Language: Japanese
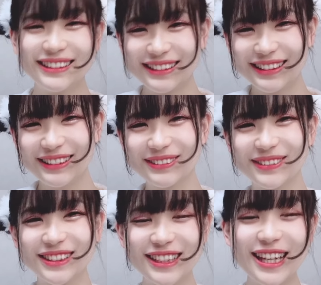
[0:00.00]
で同
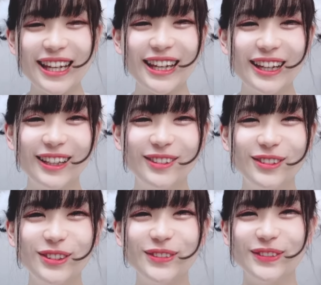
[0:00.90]
時に「
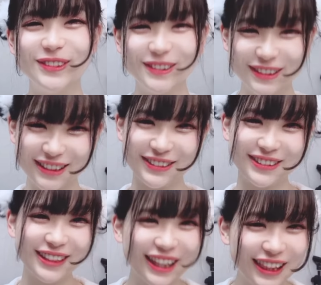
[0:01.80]
ルーム」って言っ
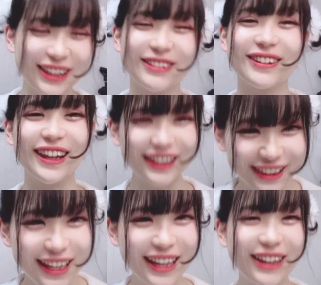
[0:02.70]
たっていうのがあっ
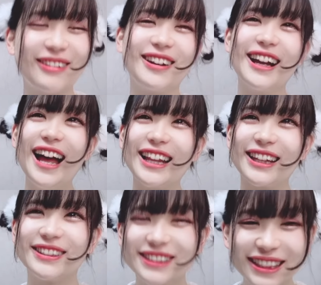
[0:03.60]
てこれが
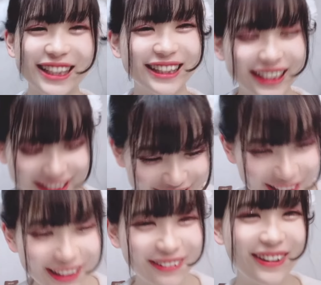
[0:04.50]
楽しかったってだ
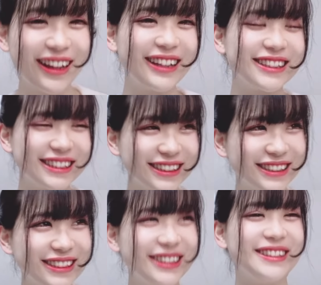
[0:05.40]
けの話で
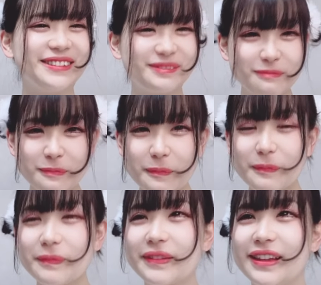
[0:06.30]
す
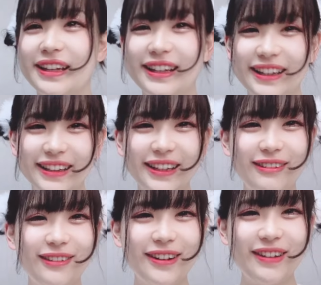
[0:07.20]
で
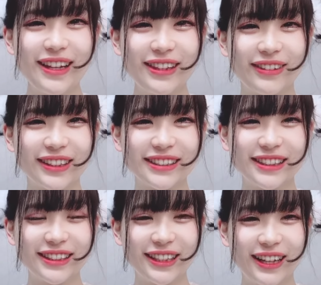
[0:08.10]
これはって私が
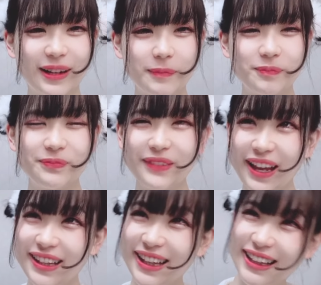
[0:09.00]
言ったら「
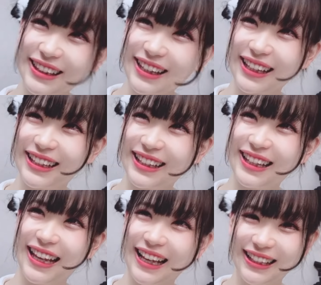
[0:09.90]
何やったっ
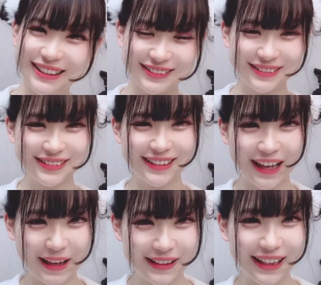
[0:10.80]

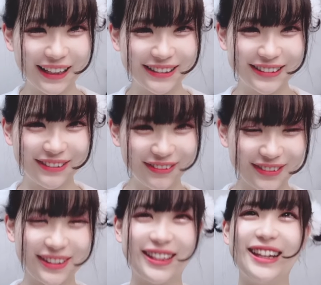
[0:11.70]
け?」ダクトっ
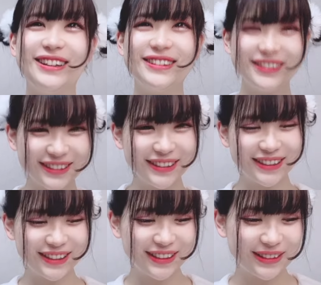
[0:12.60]
ていう
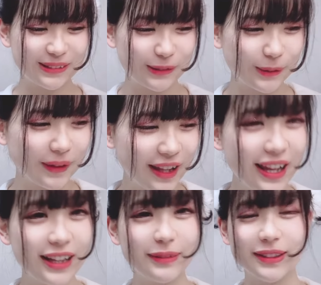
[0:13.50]
ところまで
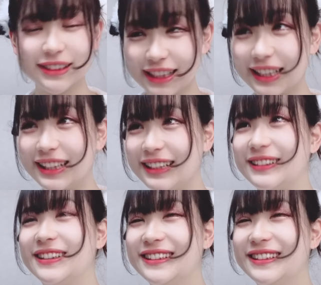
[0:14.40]
やりましたっていう